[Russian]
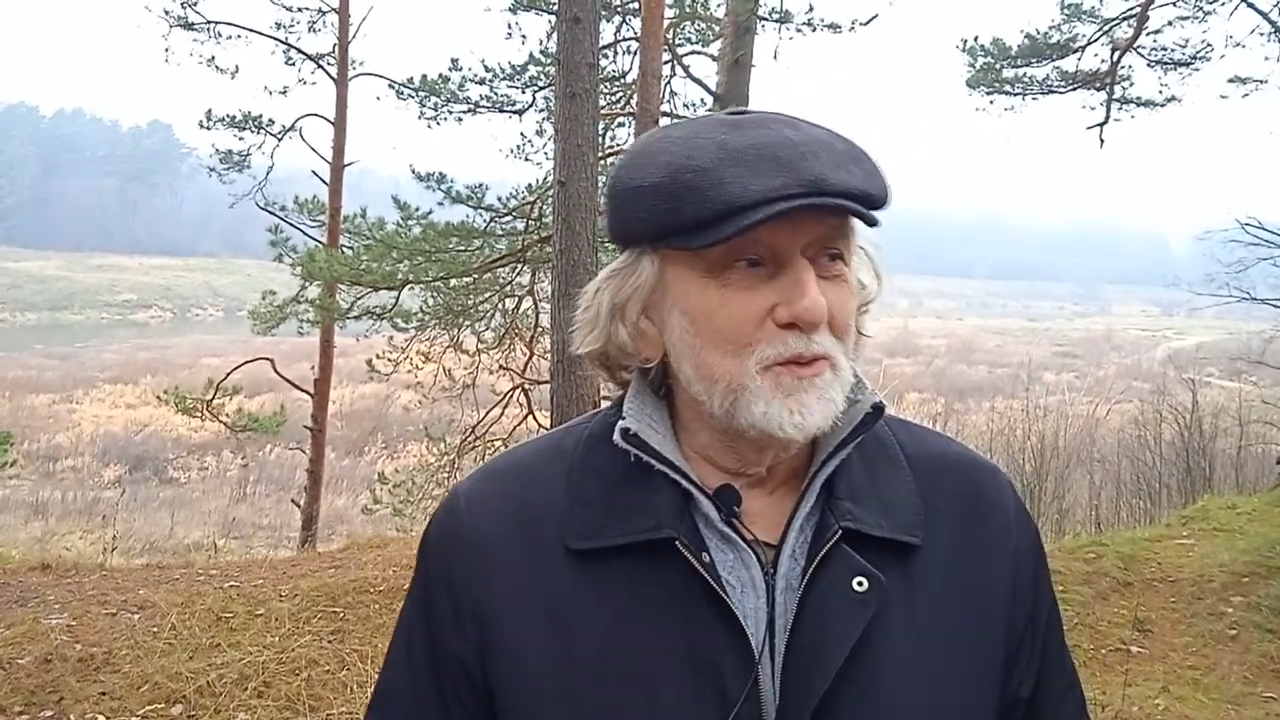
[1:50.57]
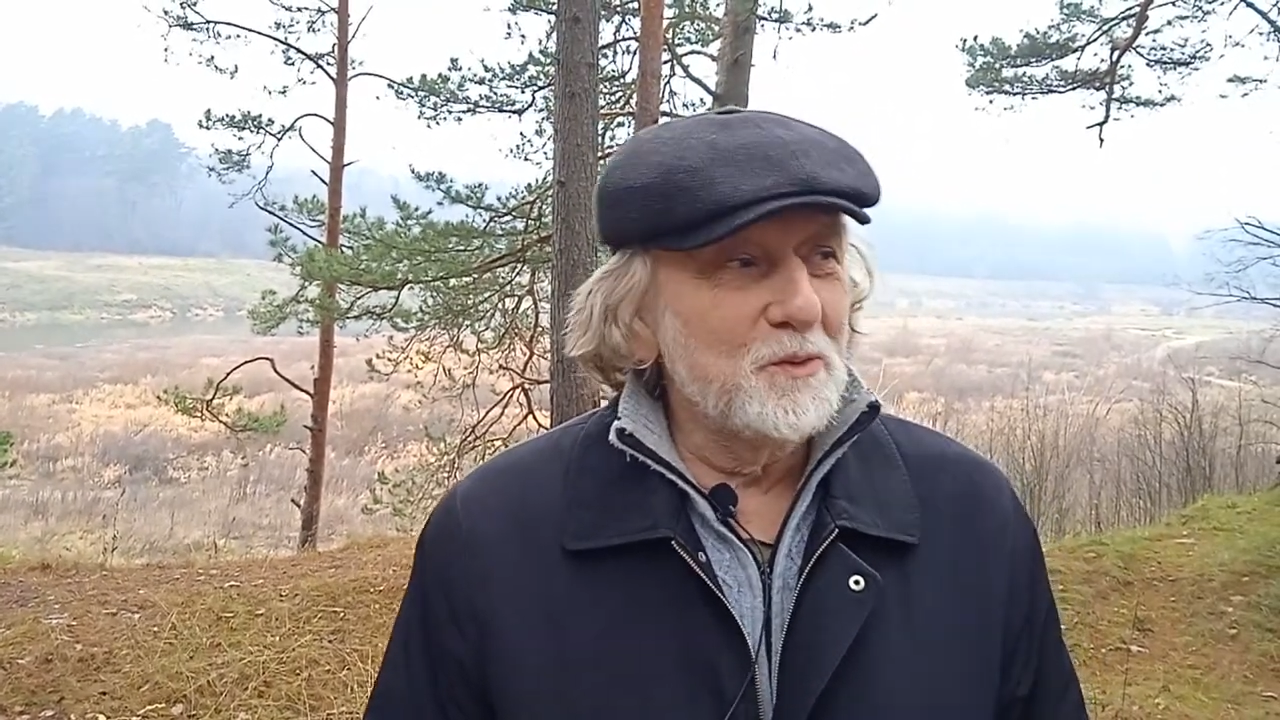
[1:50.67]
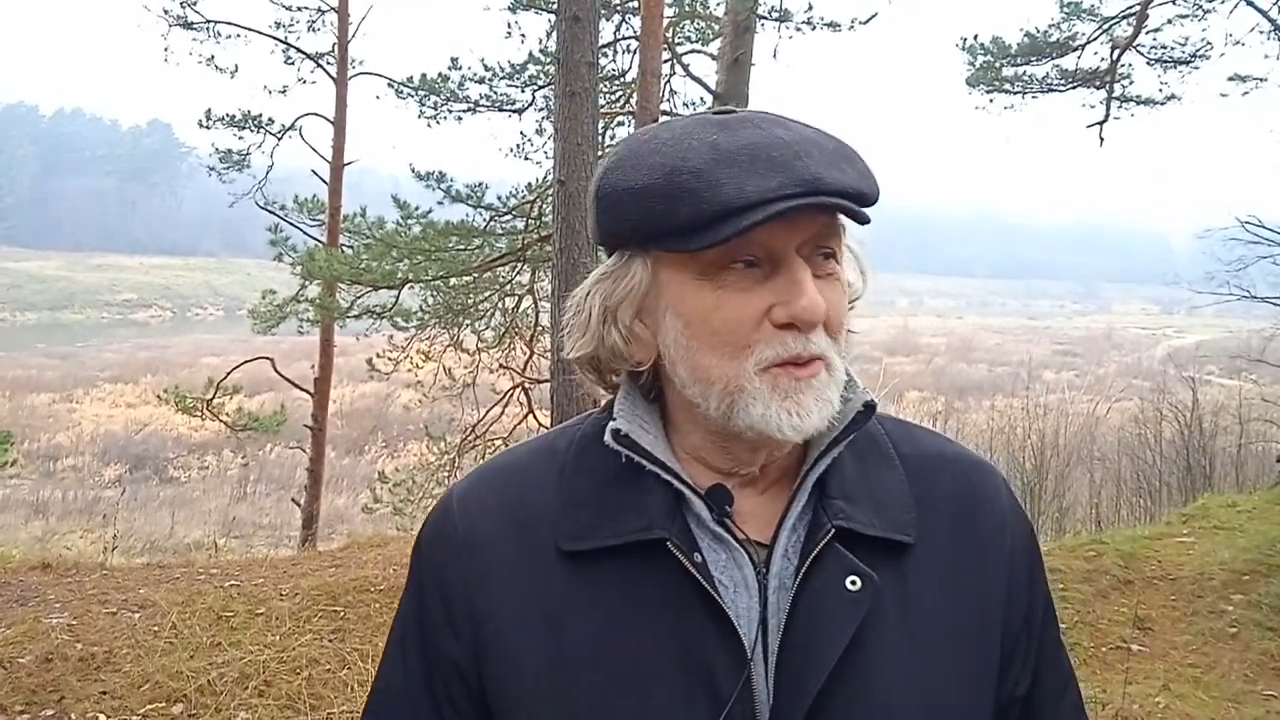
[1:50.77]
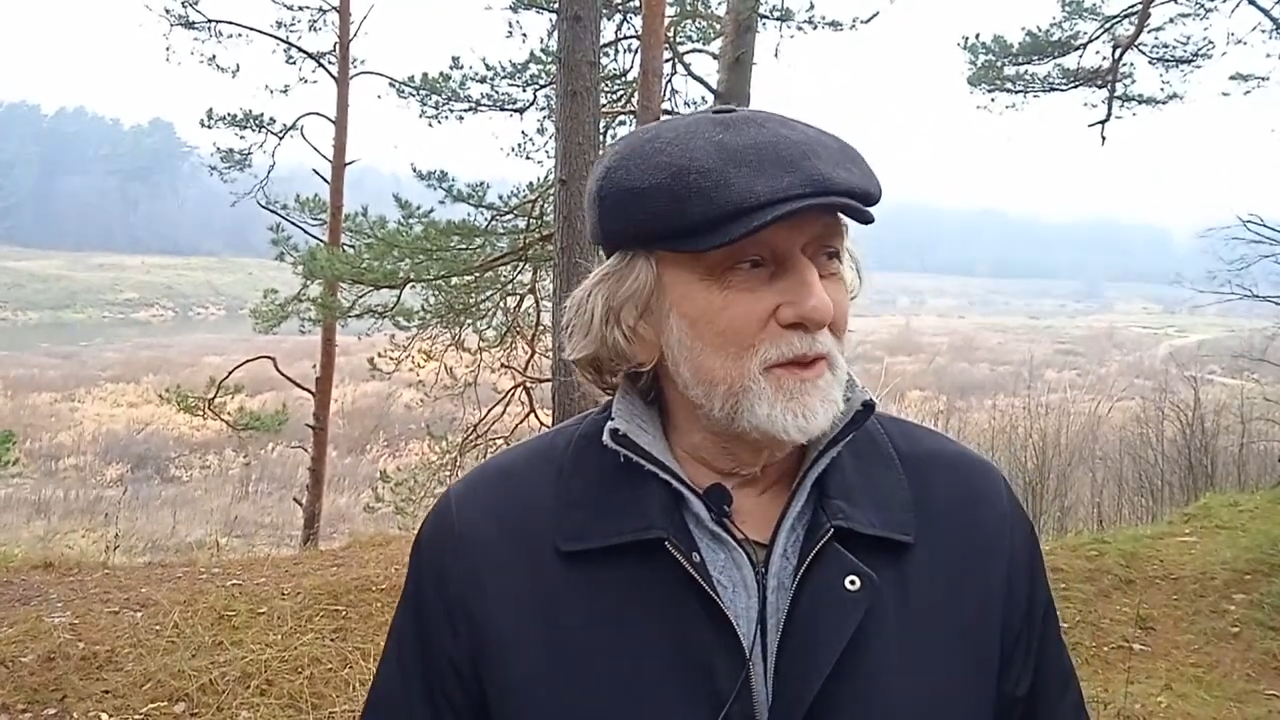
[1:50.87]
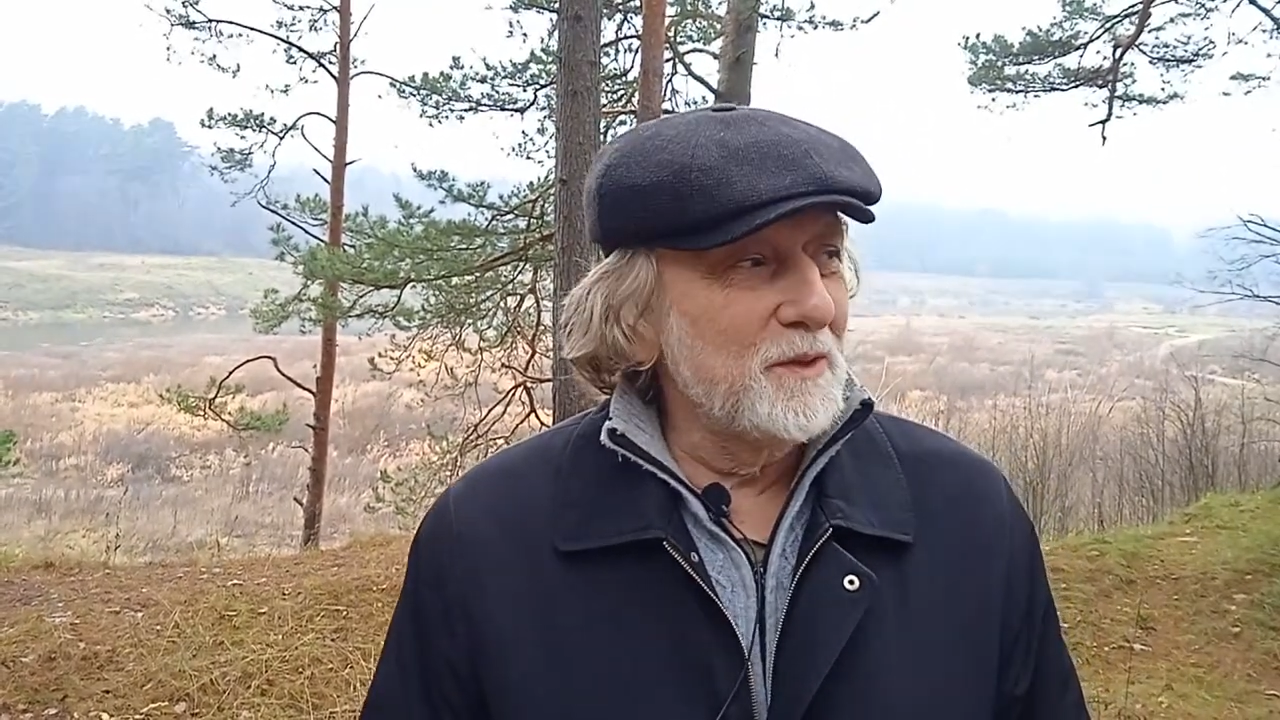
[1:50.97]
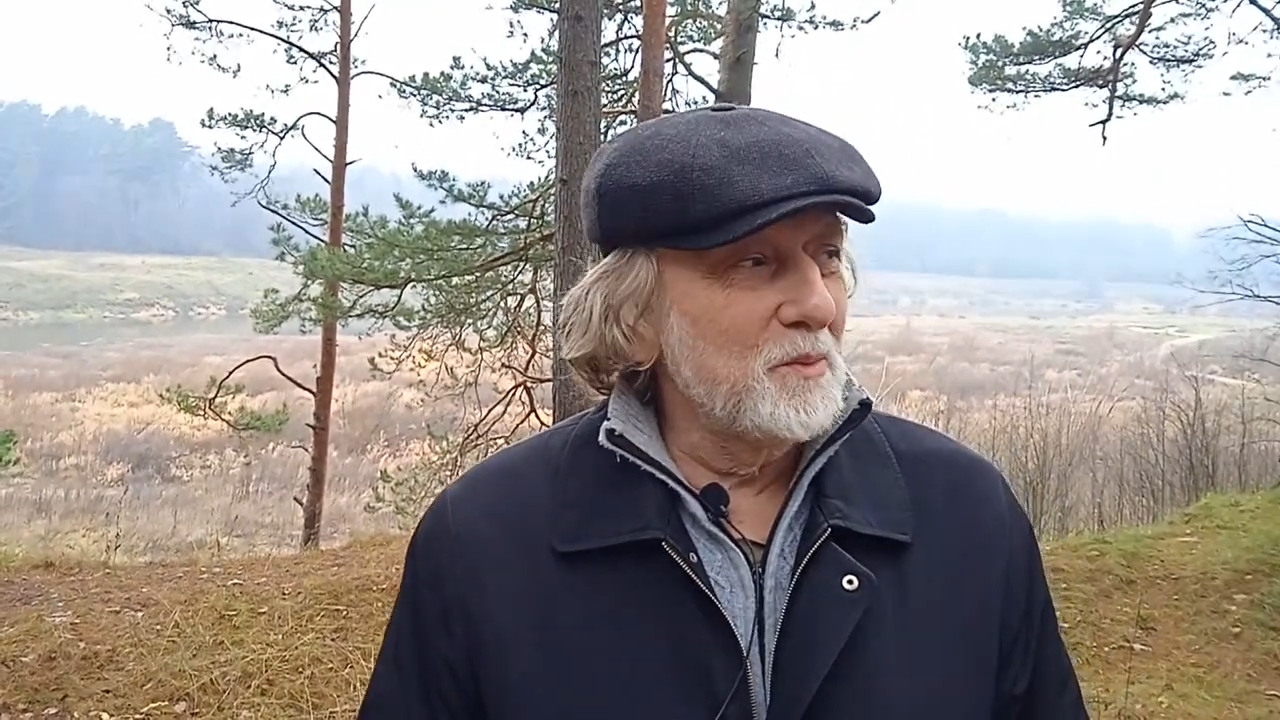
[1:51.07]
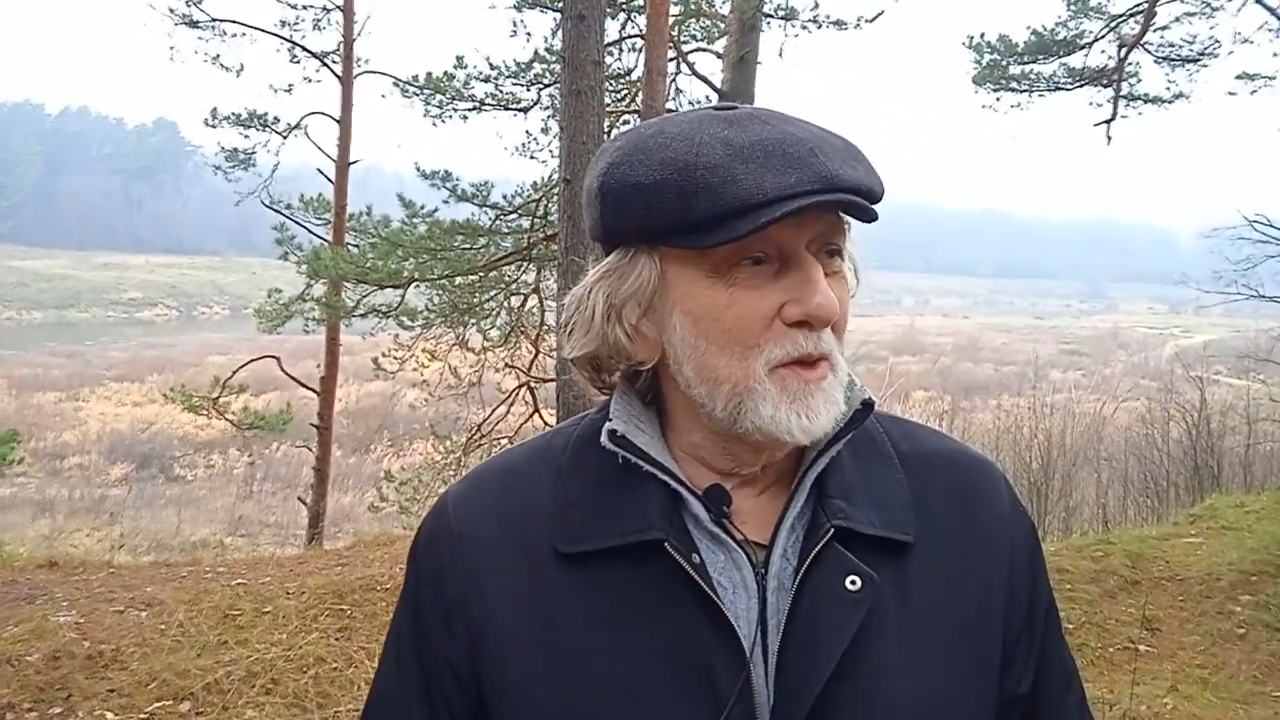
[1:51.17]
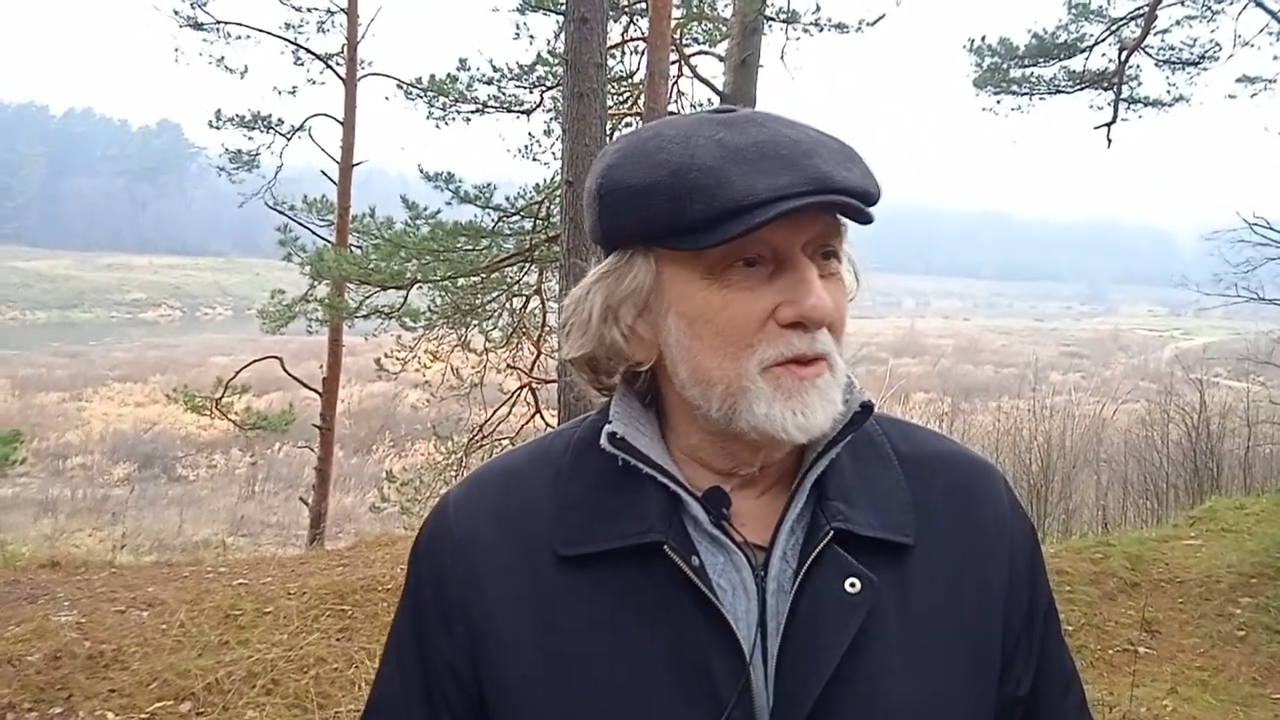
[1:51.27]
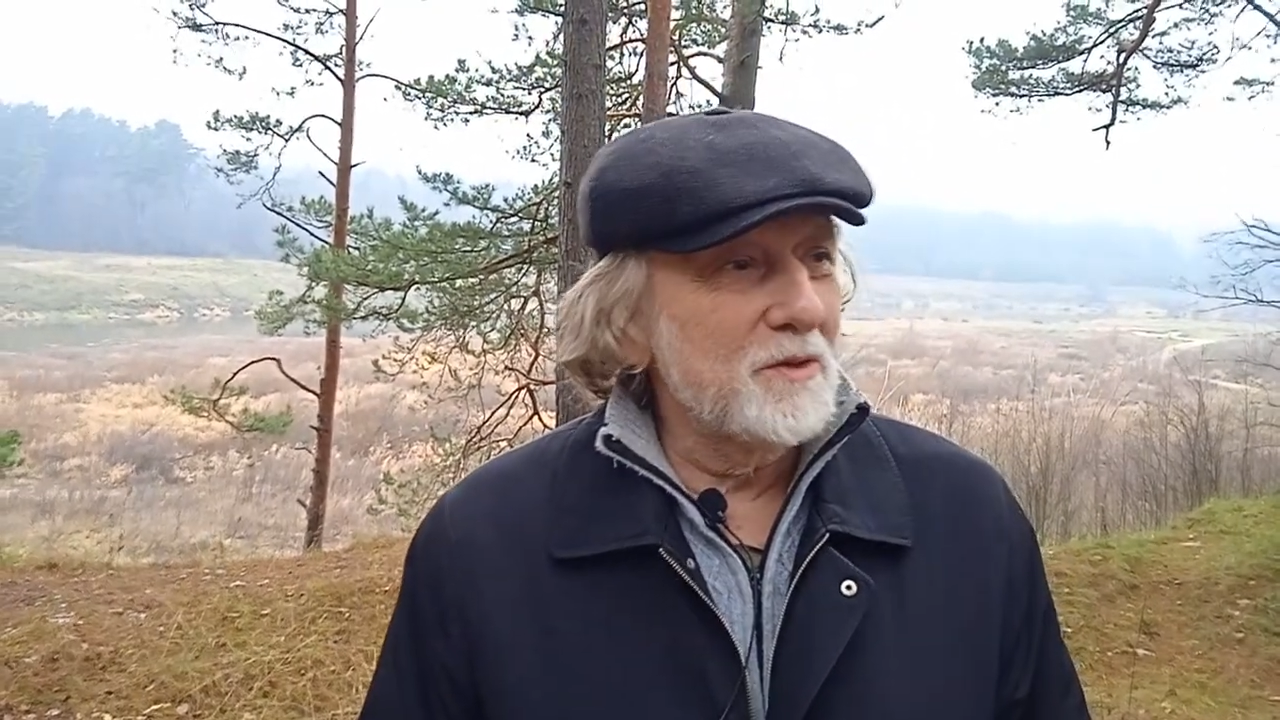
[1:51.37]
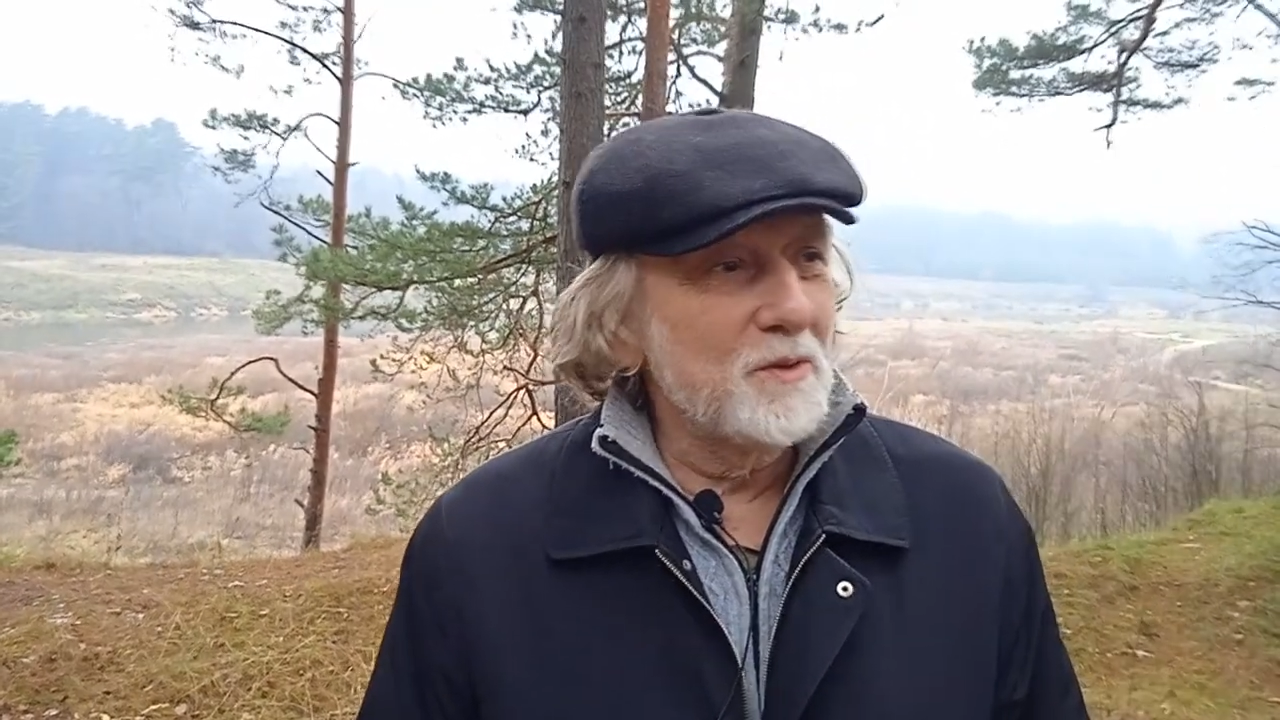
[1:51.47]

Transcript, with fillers: вот тут один мальчик